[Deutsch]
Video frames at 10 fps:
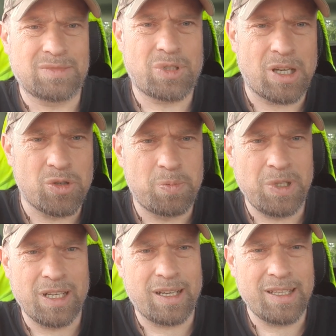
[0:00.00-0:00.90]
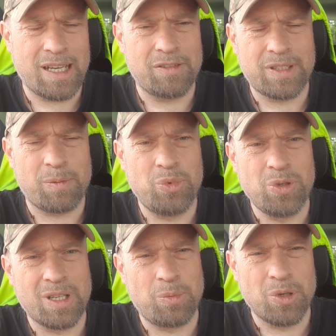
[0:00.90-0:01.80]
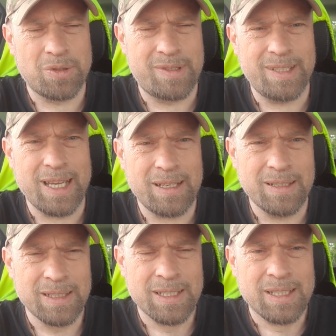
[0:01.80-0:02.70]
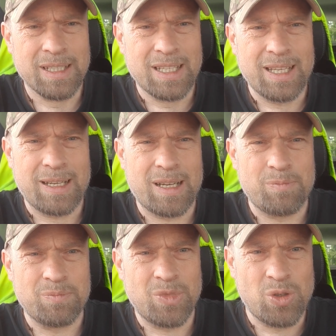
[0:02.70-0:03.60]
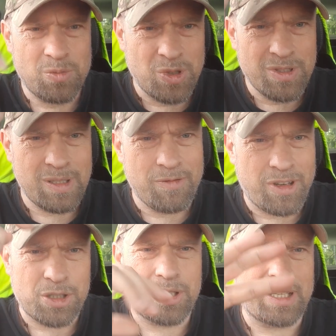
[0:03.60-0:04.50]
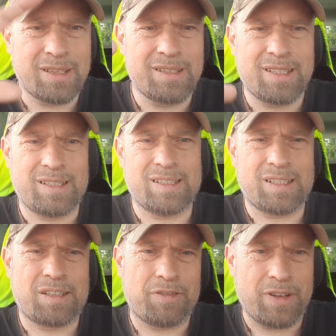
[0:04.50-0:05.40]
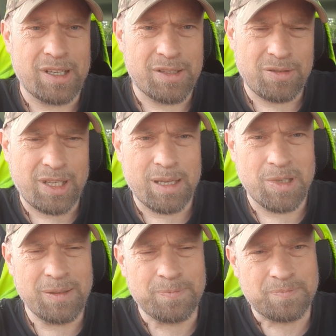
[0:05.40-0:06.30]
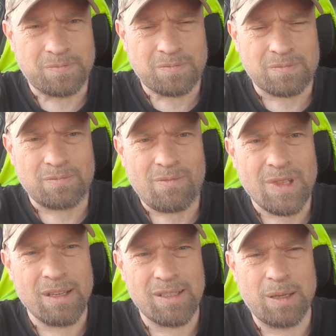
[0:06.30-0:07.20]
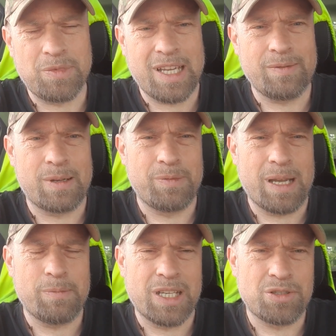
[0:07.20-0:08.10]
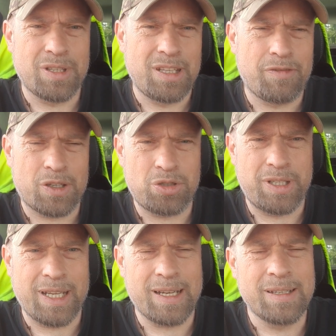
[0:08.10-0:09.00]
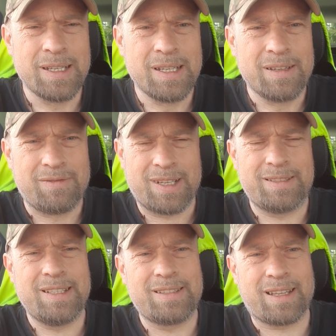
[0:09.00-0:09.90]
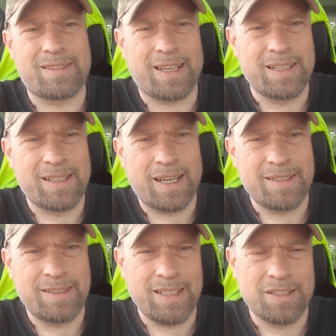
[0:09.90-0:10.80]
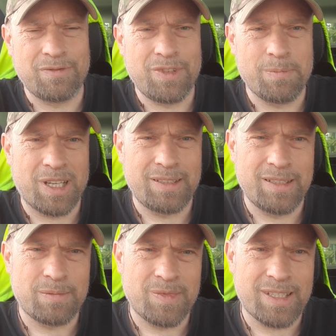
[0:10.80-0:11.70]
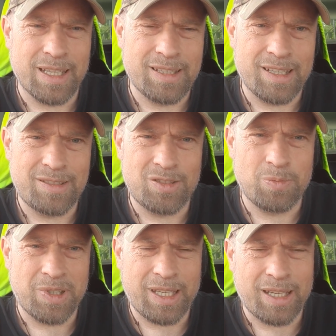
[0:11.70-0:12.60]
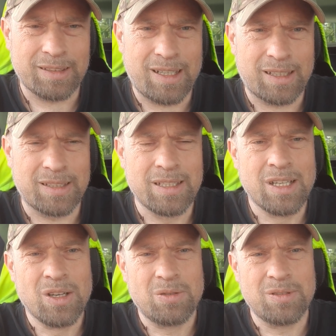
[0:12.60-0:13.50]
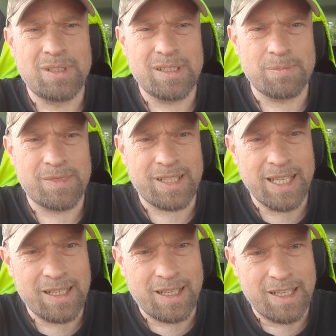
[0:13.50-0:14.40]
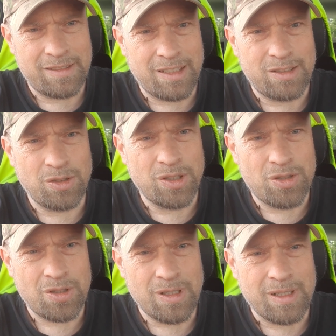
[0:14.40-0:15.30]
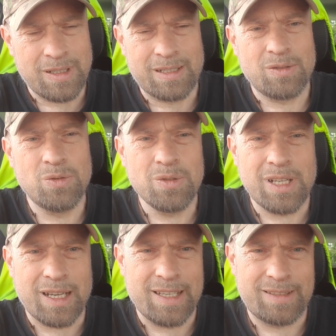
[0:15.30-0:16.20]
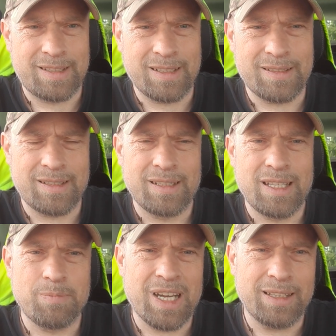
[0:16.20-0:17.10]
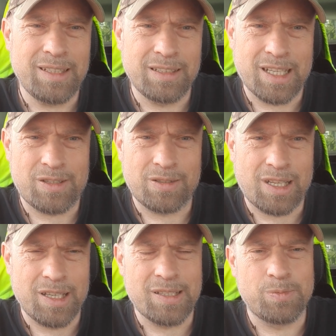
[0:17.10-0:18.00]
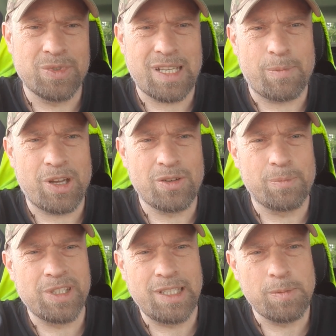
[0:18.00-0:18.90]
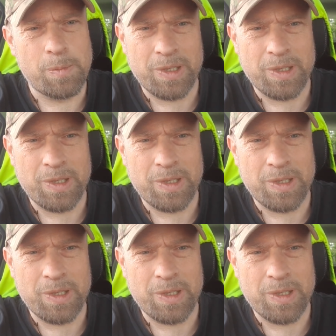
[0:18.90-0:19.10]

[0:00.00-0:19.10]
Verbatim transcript: Schauspieler hier auf der Bühne produzieren, ähm, um uns im Verstand gefangen zu nehmen. Es gibt ja immer mehr Menschen, die verstehen, was dieser Zeitgeist ist und wie man diesem Zeitgeist zu begegnen hat. Und diesem Zeitgeist des deutschen Ungeistes im Antinationalismus kann man nur mit Liebe